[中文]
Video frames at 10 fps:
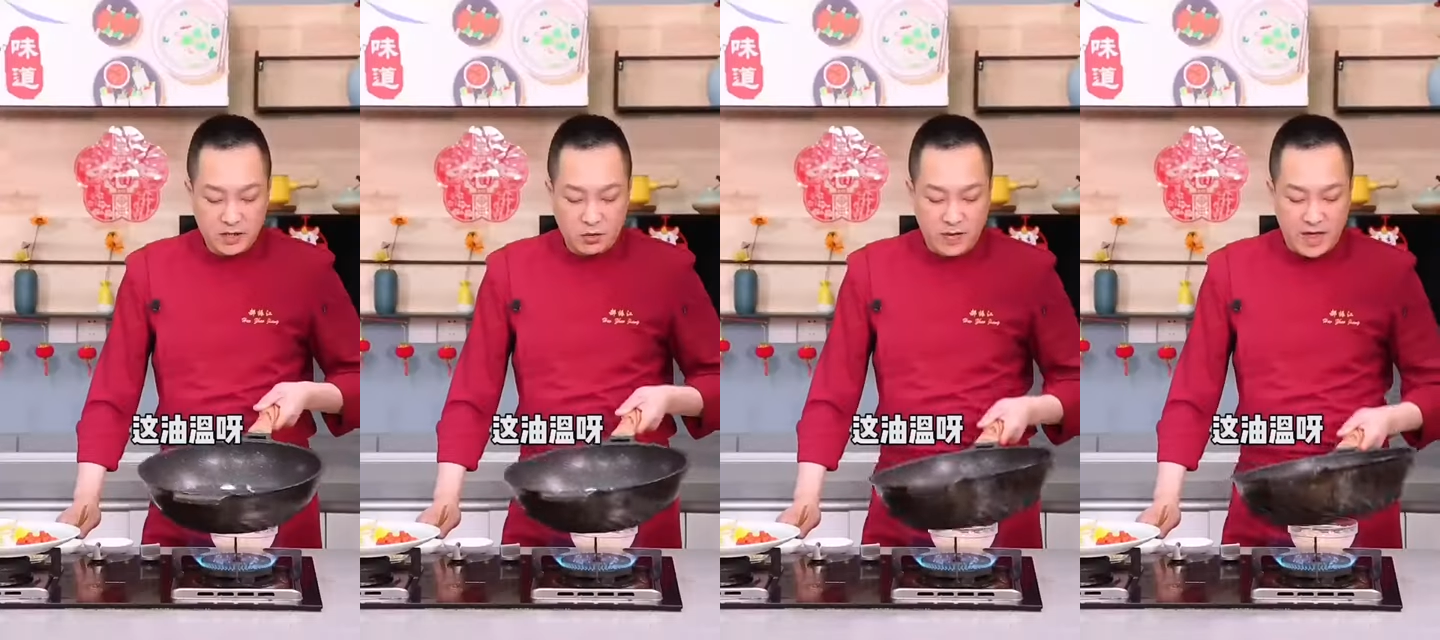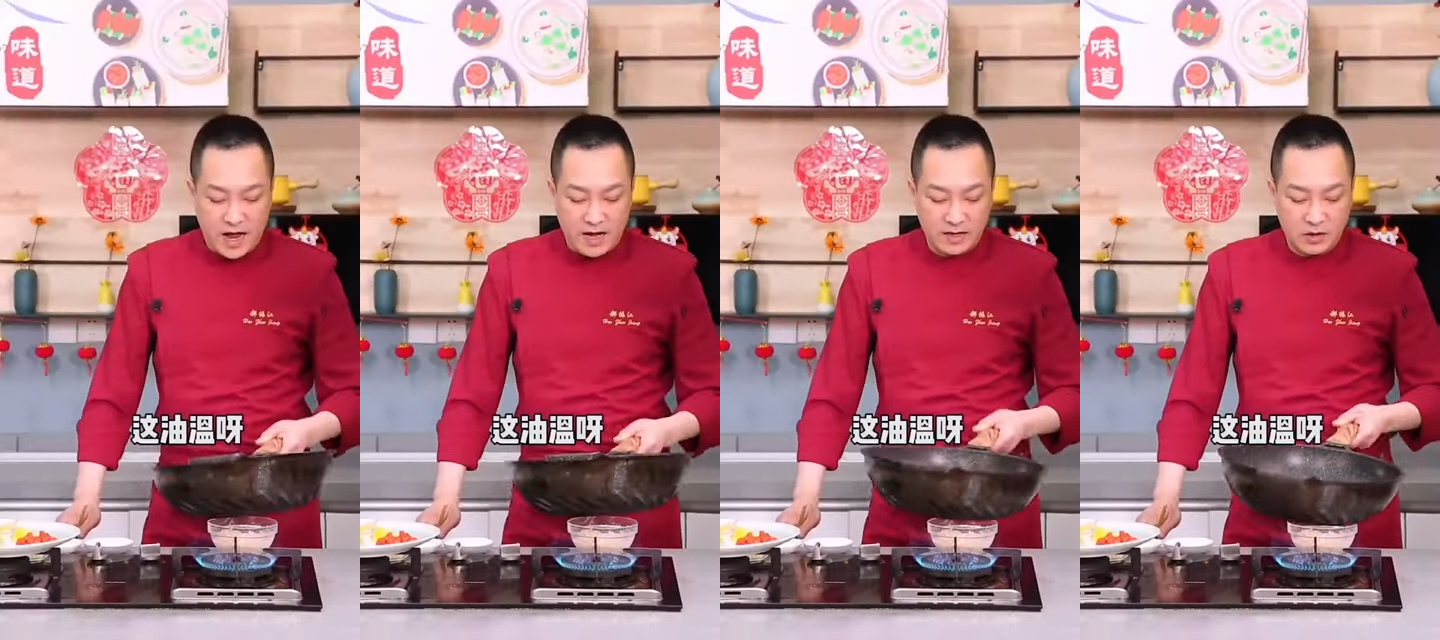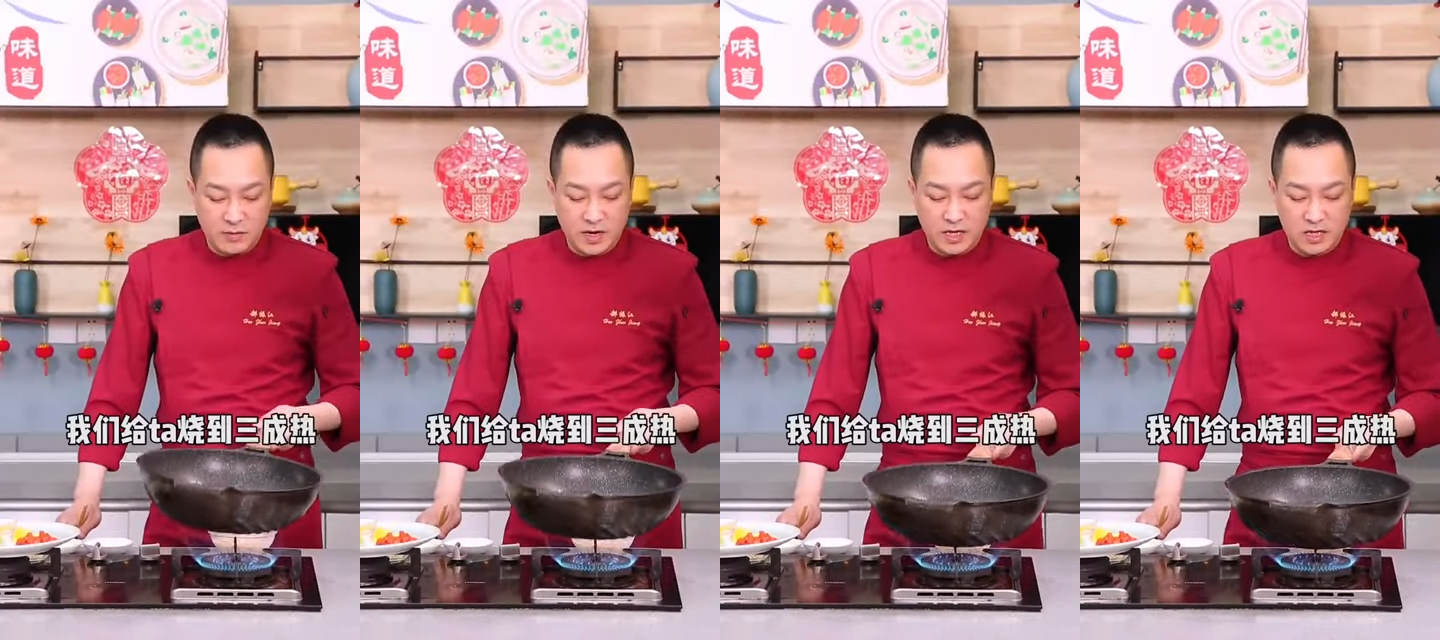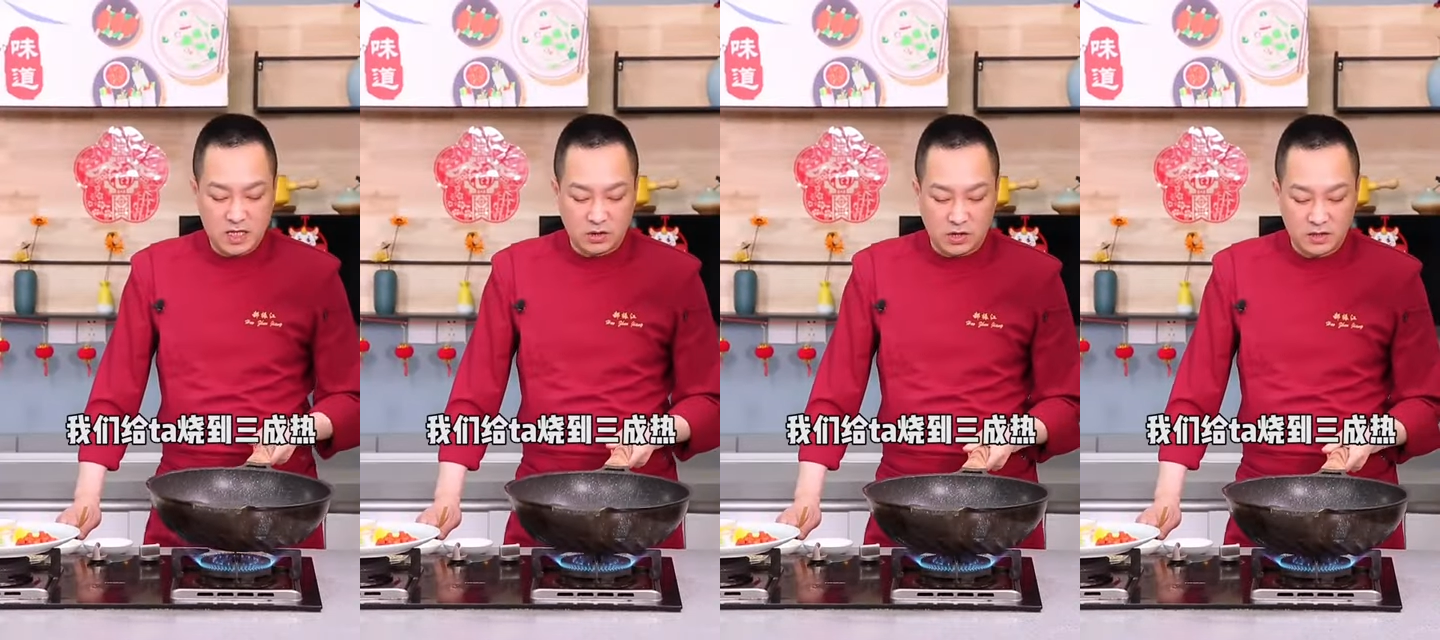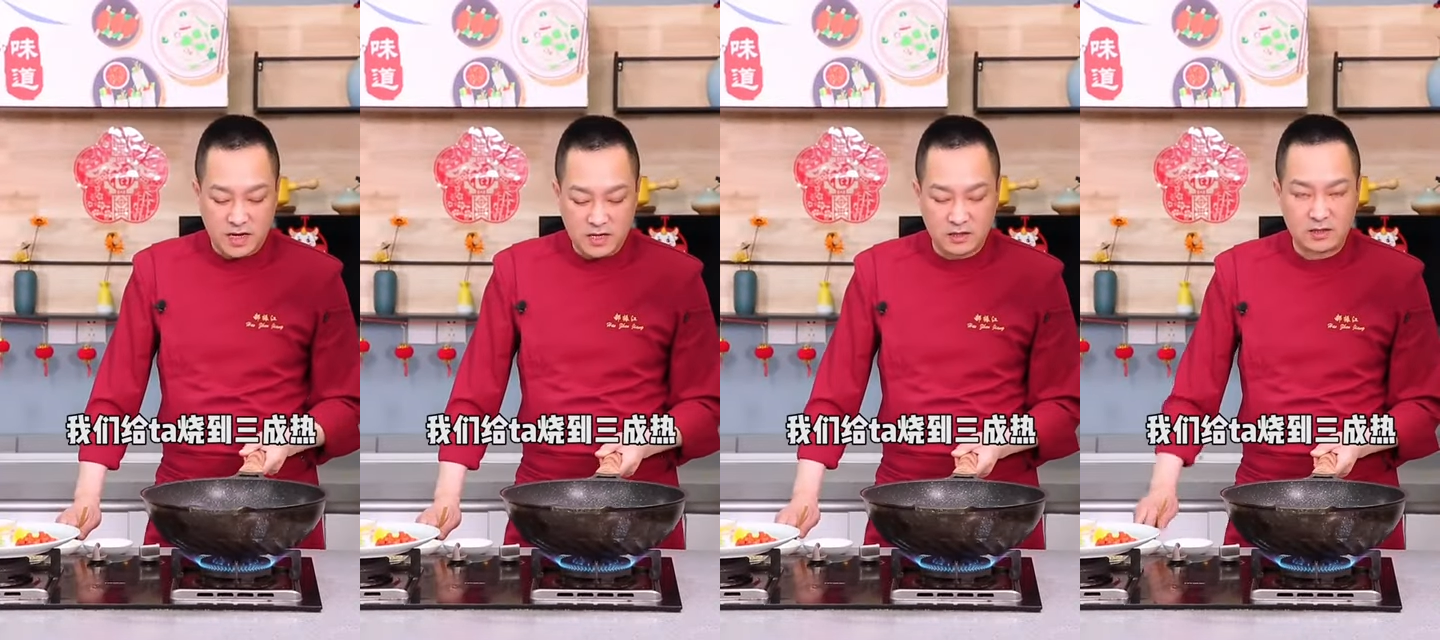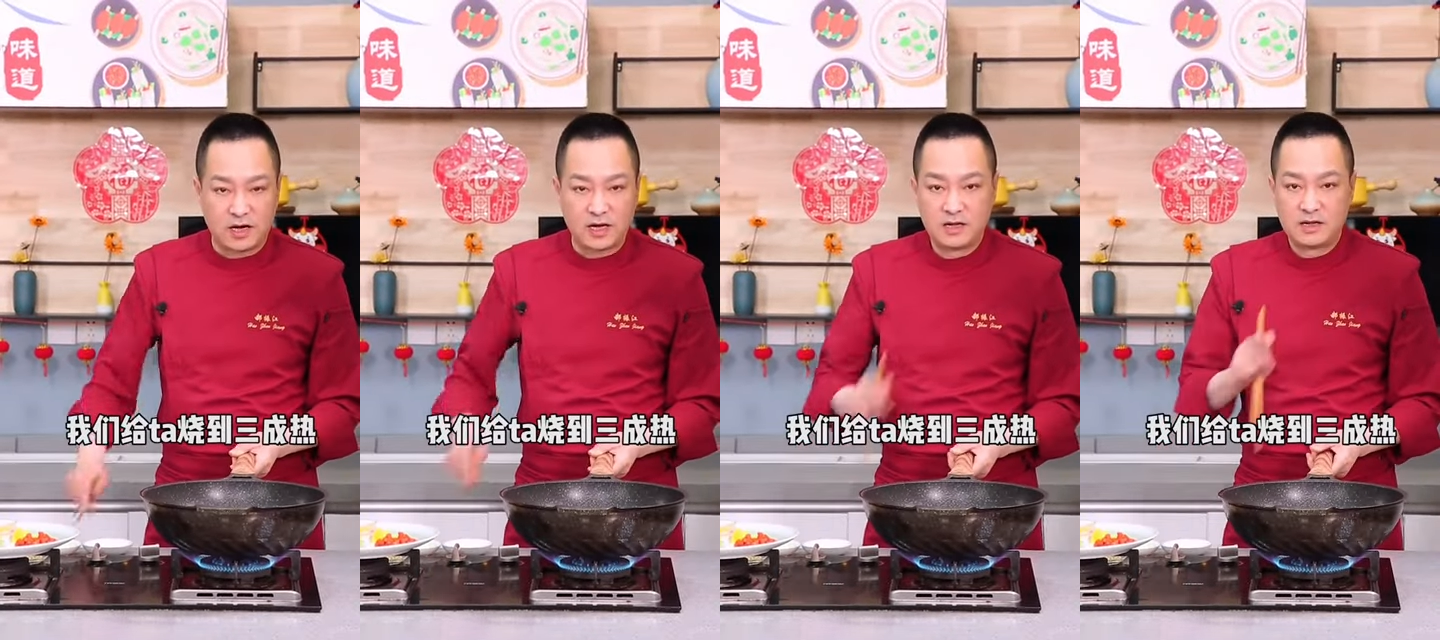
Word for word: 这油温啊，我们给它烧到三成热，